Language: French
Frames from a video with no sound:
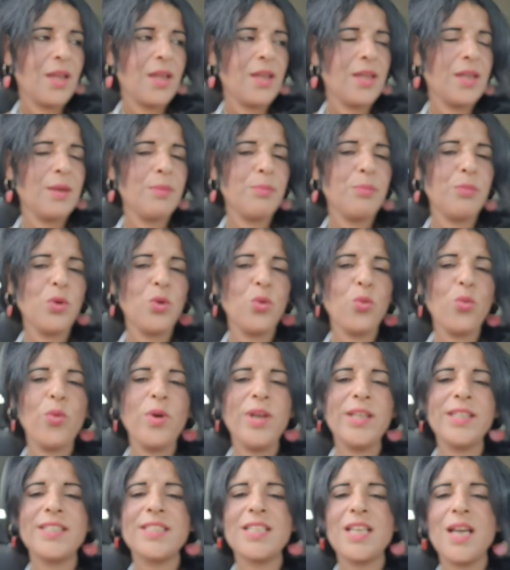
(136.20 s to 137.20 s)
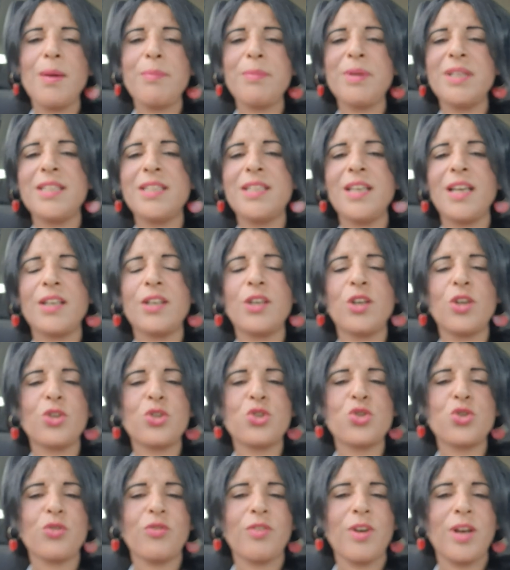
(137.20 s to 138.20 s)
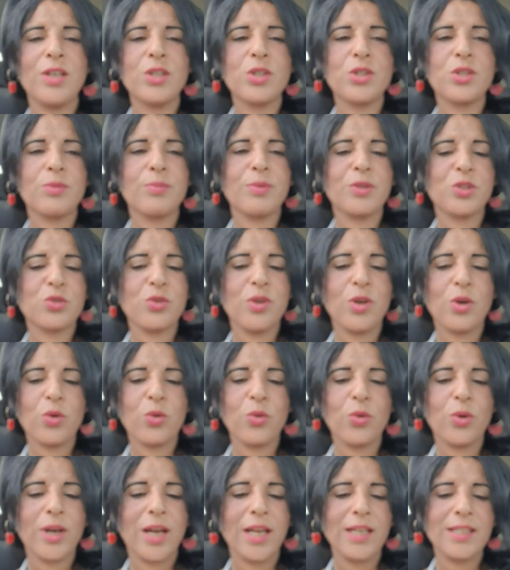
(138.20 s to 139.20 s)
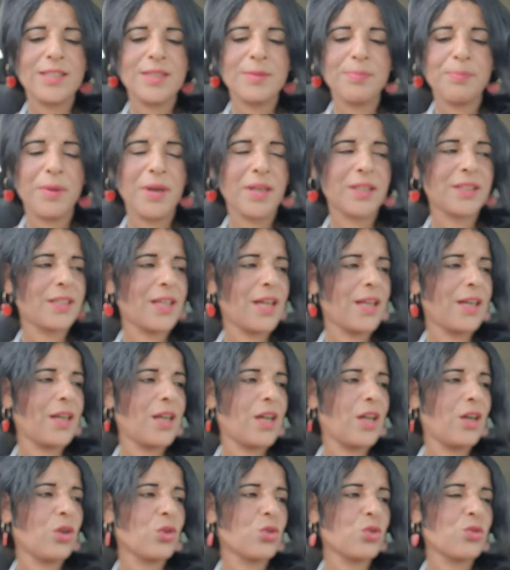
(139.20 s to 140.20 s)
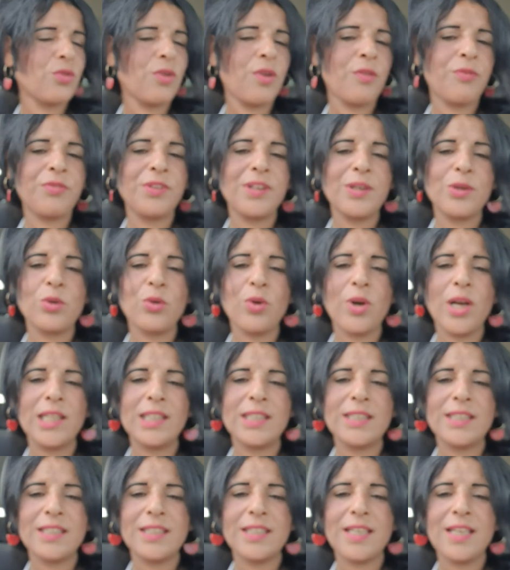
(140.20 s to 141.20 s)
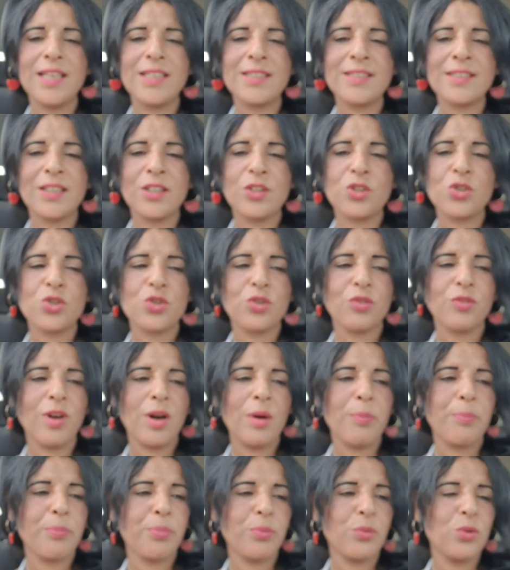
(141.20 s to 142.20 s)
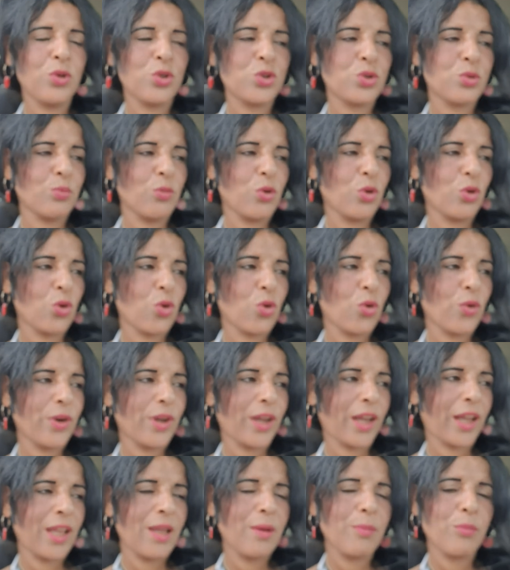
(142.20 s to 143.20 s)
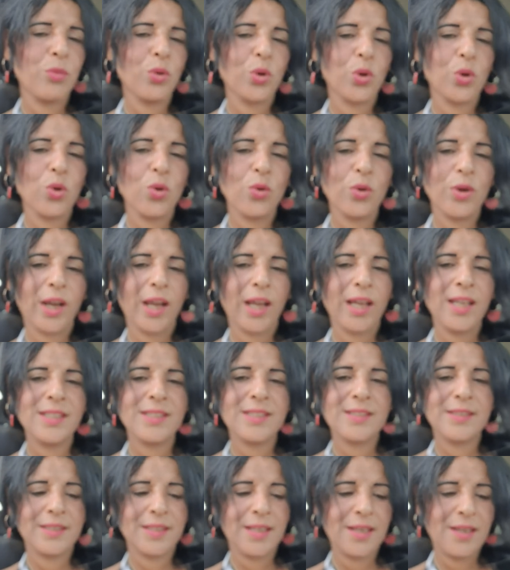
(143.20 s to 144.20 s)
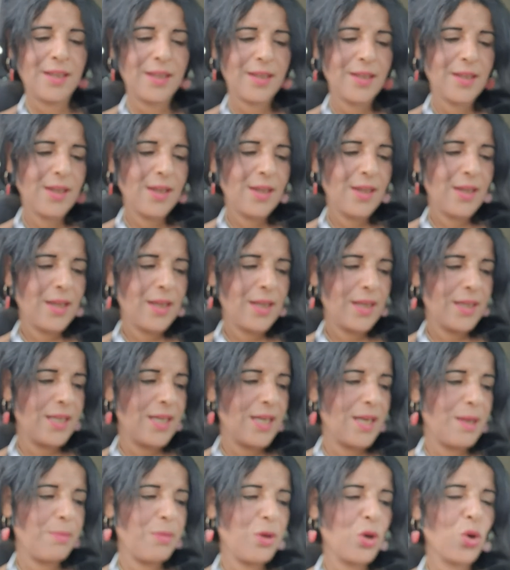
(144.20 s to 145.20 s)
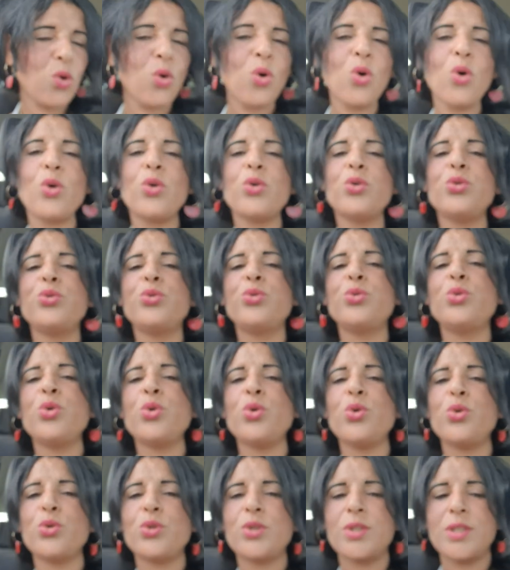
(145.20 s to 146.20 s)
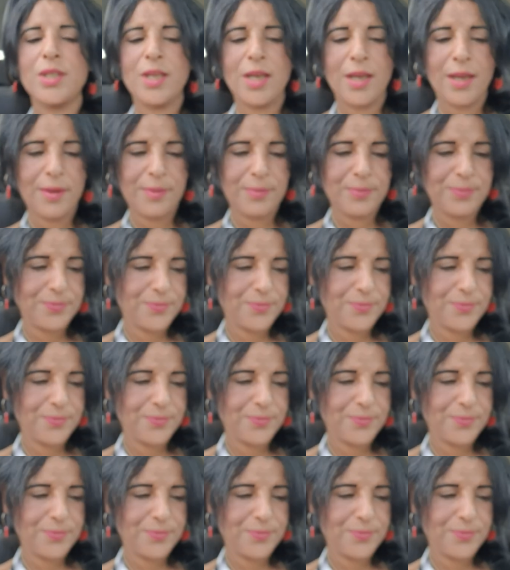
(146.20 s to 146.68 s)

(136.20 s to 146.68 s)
Et mon huitième et dernier cheval, parce qu'il n'y a que 15 alors je vais faire un ticket à 7 chevaux plus mon regret. Mon regret, c'est Numéro 12.